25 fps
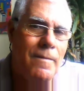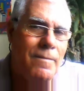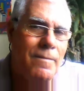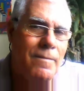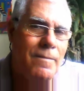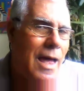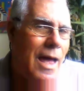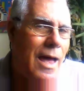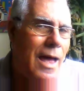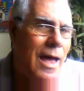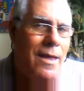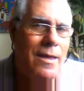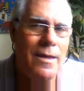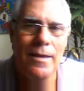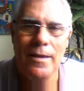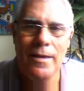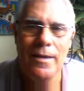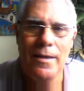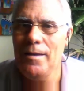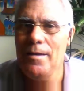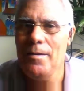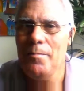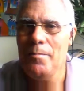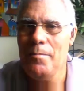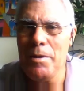tá?
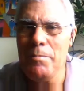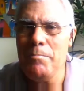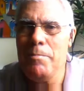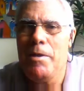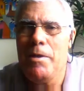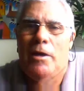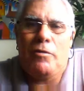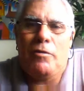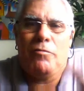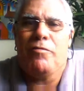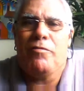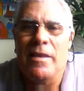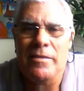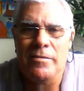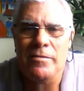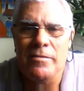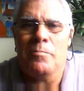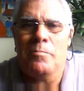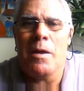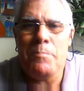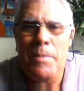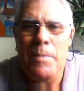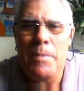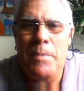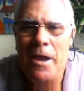Primeiro fazem
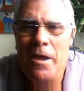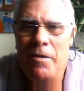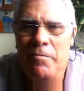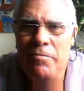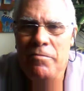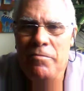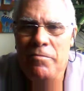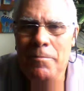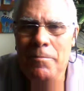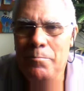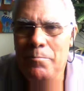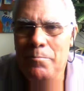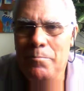uma prévia,